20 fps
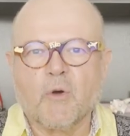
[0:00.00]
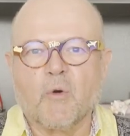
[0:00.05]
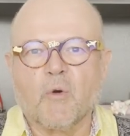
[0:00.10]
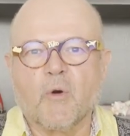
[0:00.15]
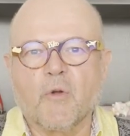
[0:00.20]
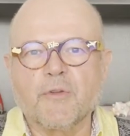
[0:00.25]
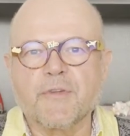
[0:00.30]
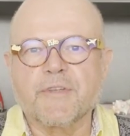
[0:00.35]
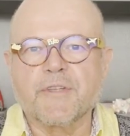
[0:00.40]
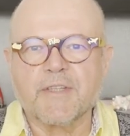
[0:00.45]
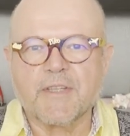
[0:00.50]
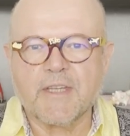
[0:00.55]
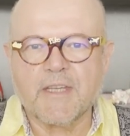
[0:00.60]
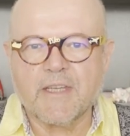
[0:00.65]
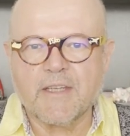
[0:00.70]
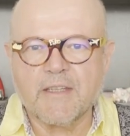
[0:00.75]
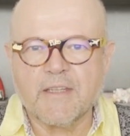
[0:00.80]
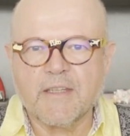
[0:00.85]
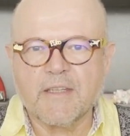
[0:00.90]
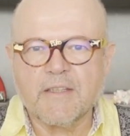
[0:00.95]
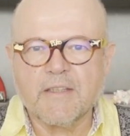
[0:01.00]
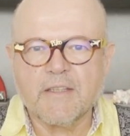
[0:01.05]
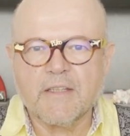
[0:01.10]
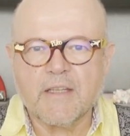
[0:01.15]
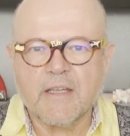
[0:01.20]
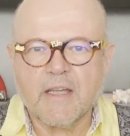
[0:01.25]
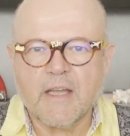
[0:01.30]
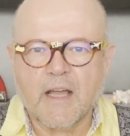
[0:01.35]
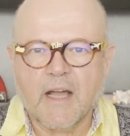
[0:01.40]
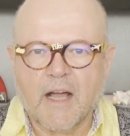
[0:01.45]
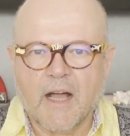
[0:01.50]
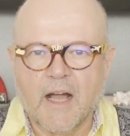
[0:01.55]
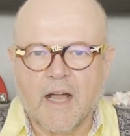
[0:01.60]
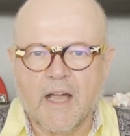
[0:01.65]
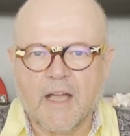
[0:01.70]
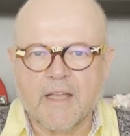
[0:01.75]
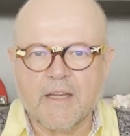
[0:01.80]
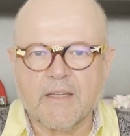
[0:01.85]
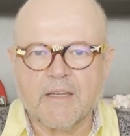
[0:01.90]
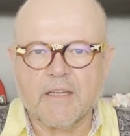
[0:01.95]
und Ihnen
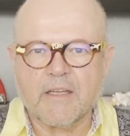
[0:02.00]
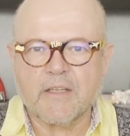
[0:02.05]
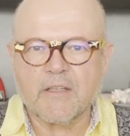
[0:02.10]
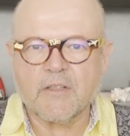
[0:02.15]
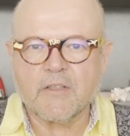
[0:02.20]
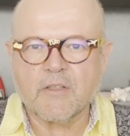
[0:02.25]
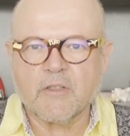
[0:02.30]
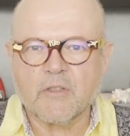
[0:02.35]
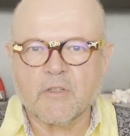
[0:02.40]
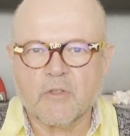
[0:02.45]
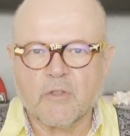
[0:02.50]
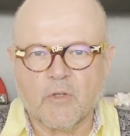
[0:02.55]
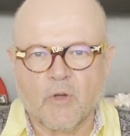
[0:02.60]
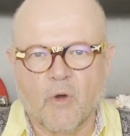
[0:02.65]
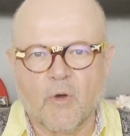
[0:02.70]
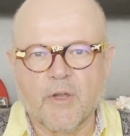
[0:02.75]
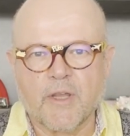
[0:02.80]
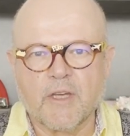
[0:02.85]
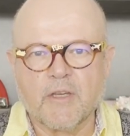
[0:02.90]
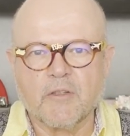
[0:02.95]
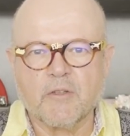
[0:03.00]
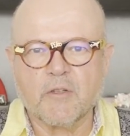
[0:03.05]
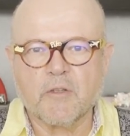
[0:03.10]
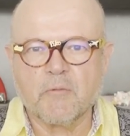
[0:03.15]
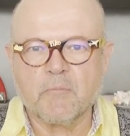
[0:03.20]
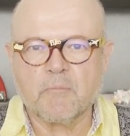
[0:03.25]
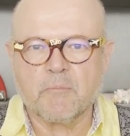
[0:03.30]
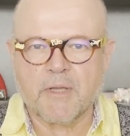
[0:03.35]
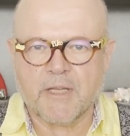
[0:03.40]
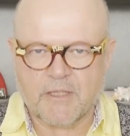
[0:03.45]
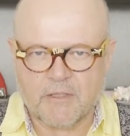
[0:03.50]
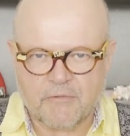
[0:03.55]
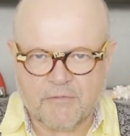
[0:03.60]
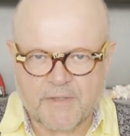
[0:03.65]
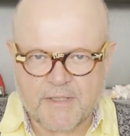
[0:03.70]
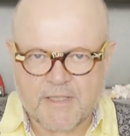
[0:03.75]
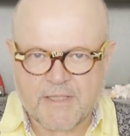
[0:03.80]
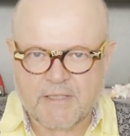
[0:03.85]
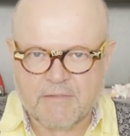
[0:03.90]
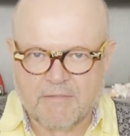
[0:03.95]
einen neuen
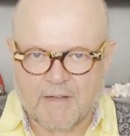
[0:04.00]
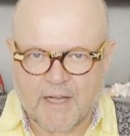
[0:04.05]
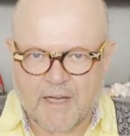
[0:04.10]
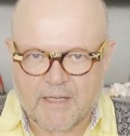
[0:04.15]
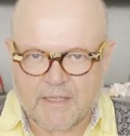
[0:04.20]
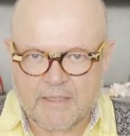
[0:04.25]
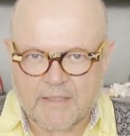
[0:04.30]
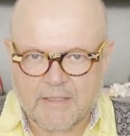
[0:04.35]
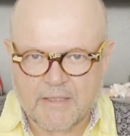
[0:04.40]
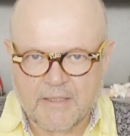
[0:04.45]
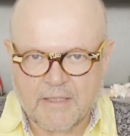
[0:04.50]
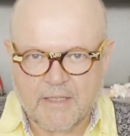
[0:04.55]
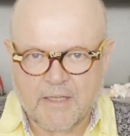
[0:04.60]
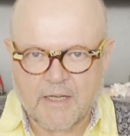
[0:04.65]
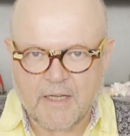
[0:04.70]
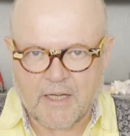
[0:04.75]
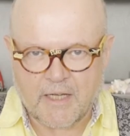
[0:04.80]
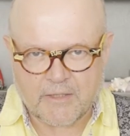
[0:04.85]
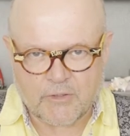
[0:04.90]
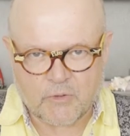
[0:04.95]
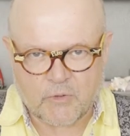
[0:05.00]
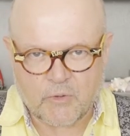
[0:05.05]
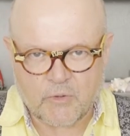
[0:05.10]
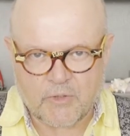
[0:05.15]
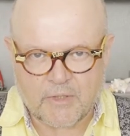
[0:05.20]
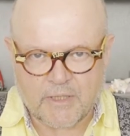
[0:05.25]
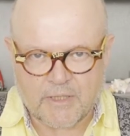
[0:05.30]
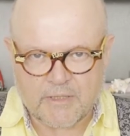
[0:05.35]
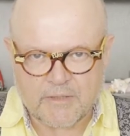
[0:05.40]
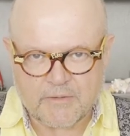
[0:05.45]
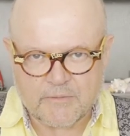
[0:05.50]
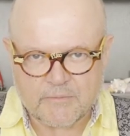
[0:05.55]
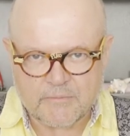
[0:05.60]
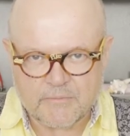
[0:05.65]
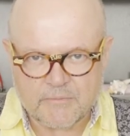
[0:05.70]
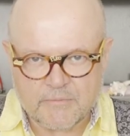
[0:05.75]
Benefizwagen ankündigen.